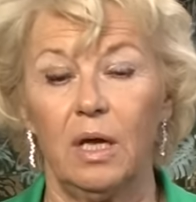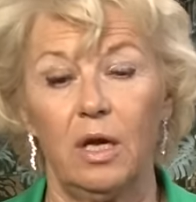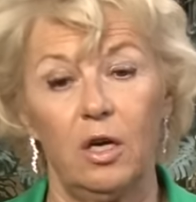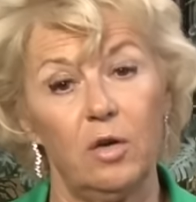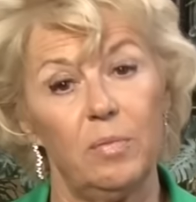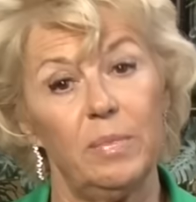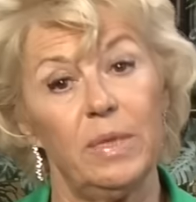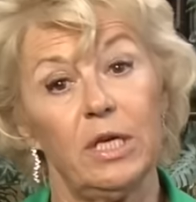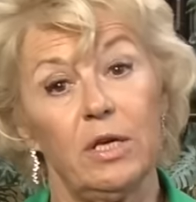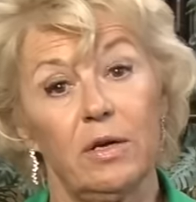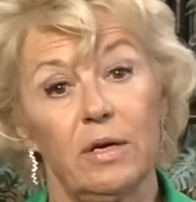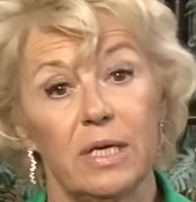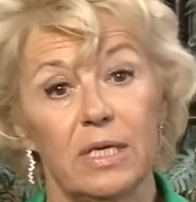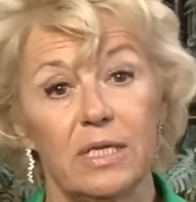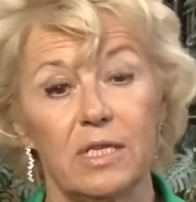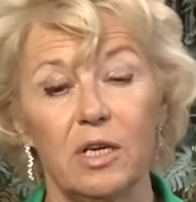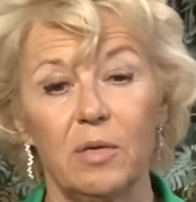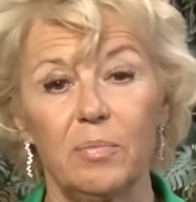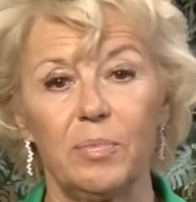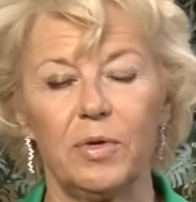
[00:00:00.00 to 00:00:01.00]
Le meilleur
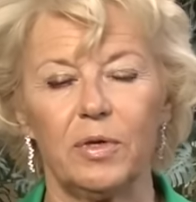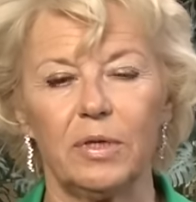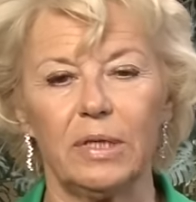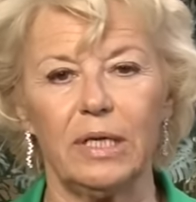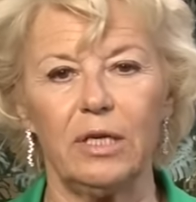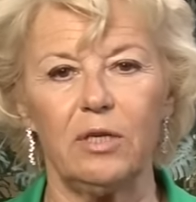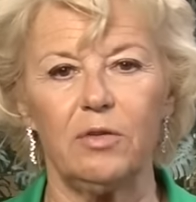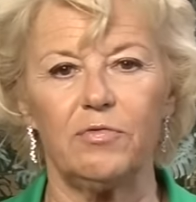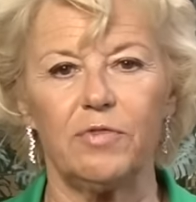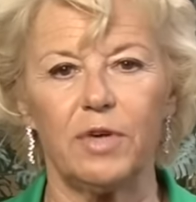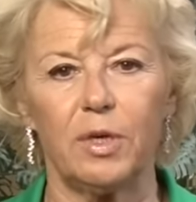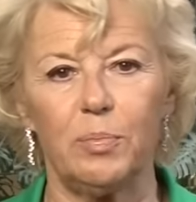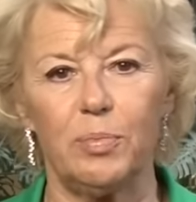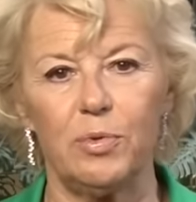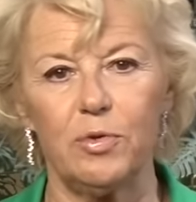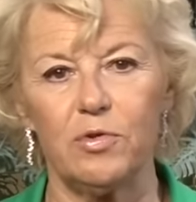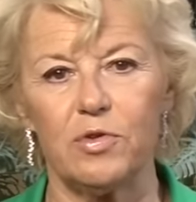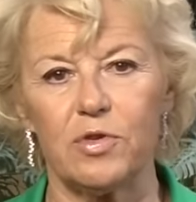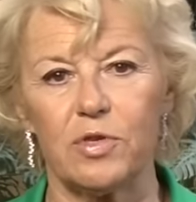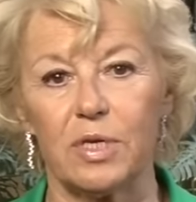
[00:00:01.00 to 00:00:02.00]
exemple en est une fois de
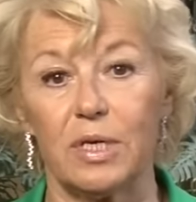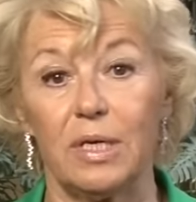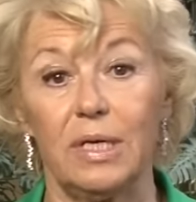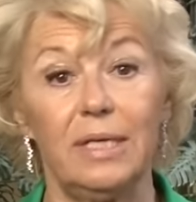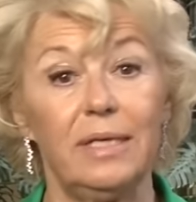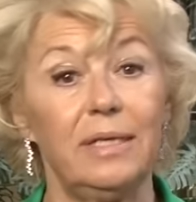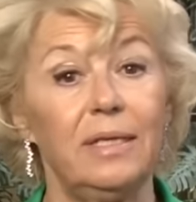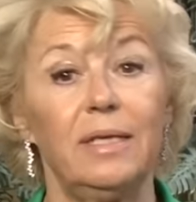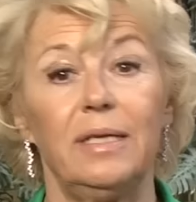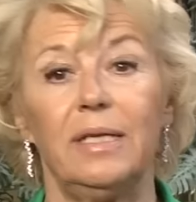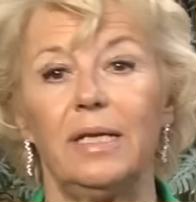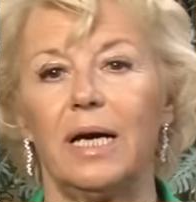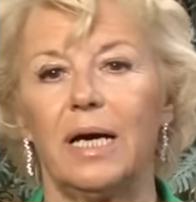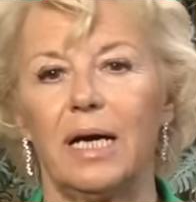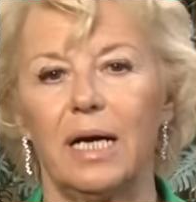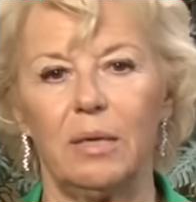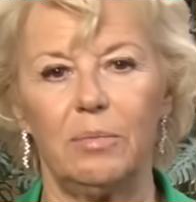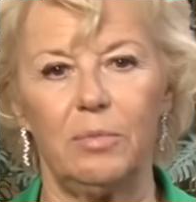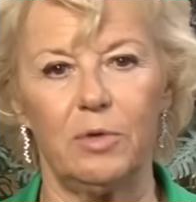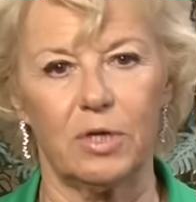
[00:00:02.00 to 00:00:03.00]
plus
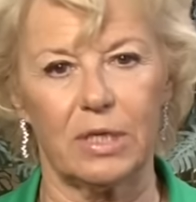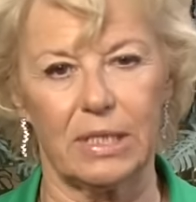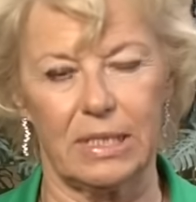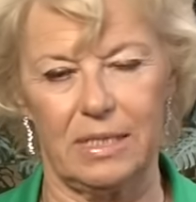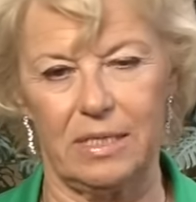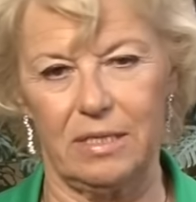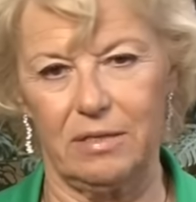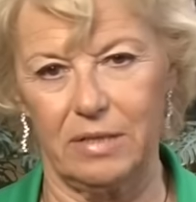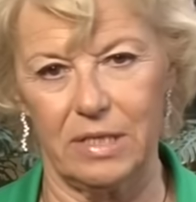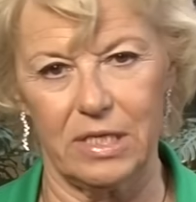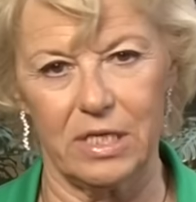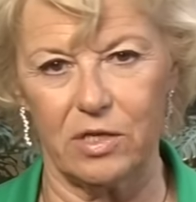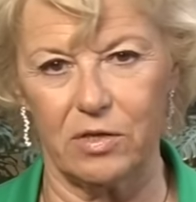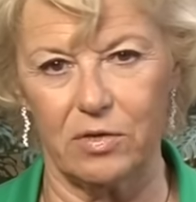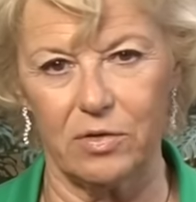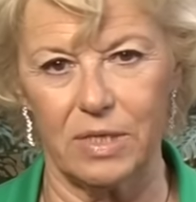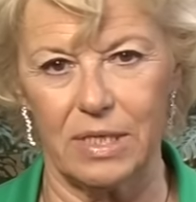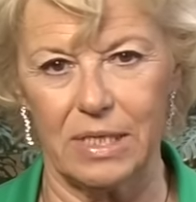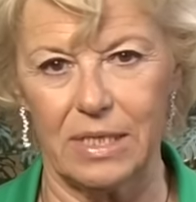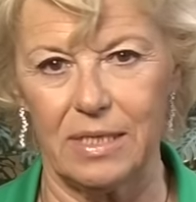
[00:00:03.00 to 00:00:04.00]
l'inénarrable Christian
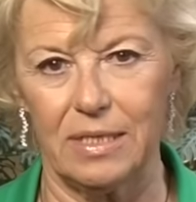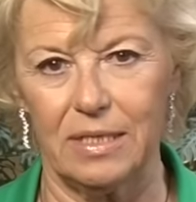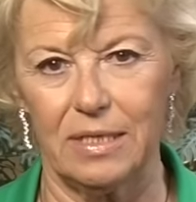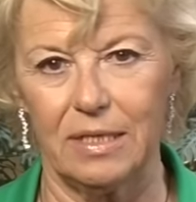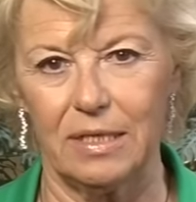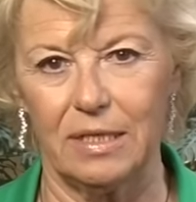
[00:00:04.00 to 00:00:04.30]
Estrosi.